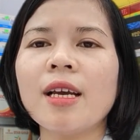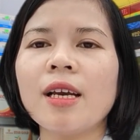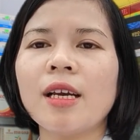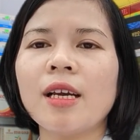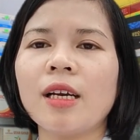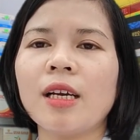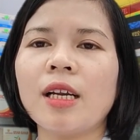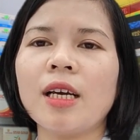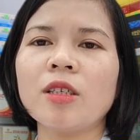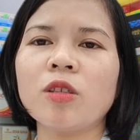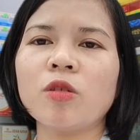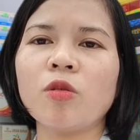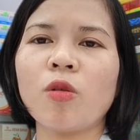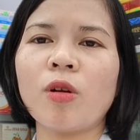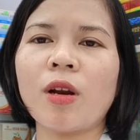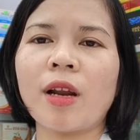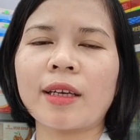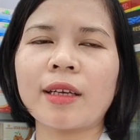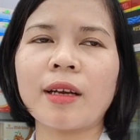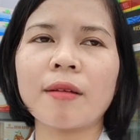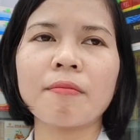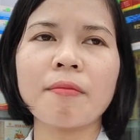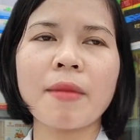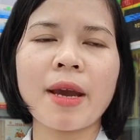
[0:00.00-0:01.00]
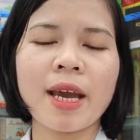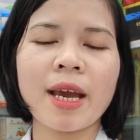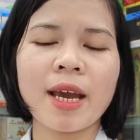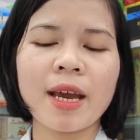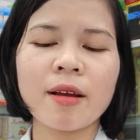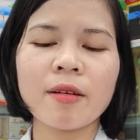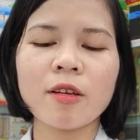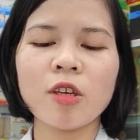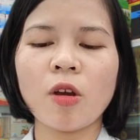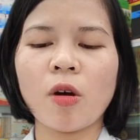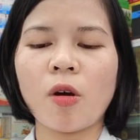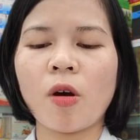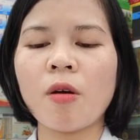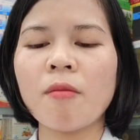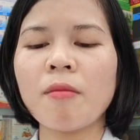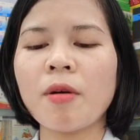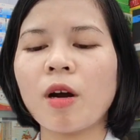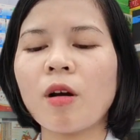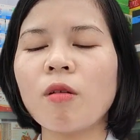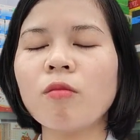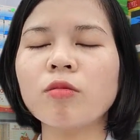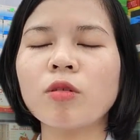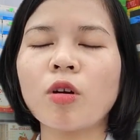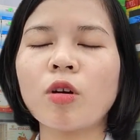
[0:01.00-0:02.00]
Đấy, rồi là các bé nhỏ mà
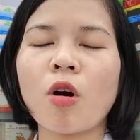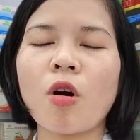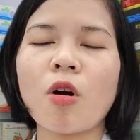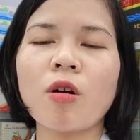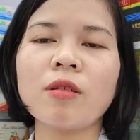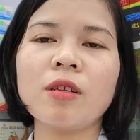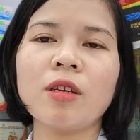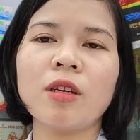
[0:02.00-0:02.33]
không có